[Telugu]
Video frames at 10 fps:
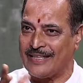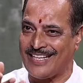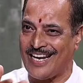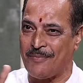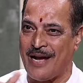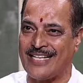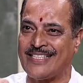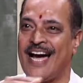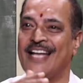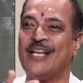పెతరమాస
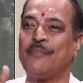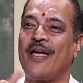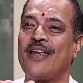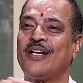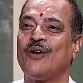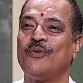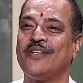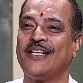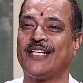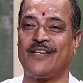అన్న పేరిట
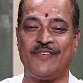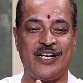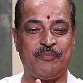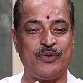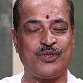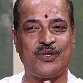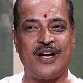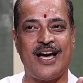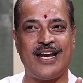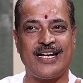ఉండేటటువంటి
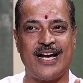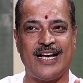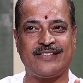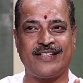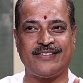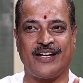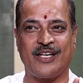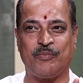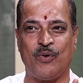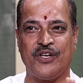పితృకాలం కాస్త
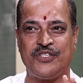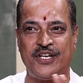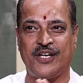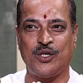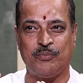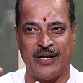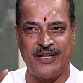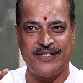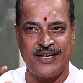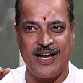తగ్గిపోయి చీకట్లు
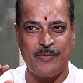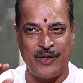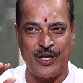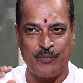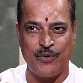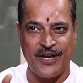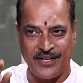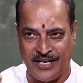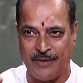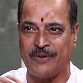మరింతగా పెరిగిపోయే
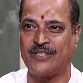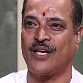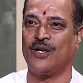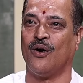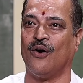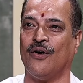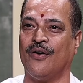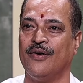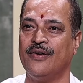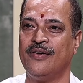నేపథ్యంలో
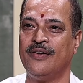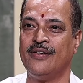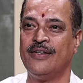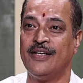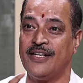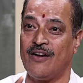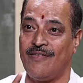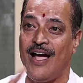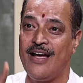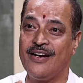నవ
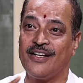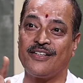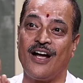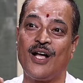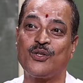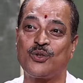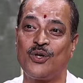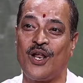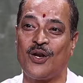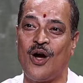
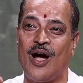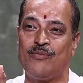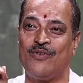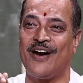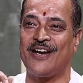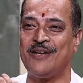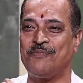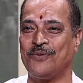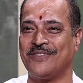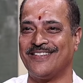రాత్రులలో అమ్మవారిని
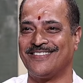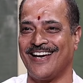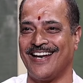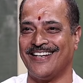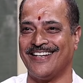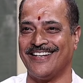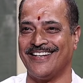పూజించాలి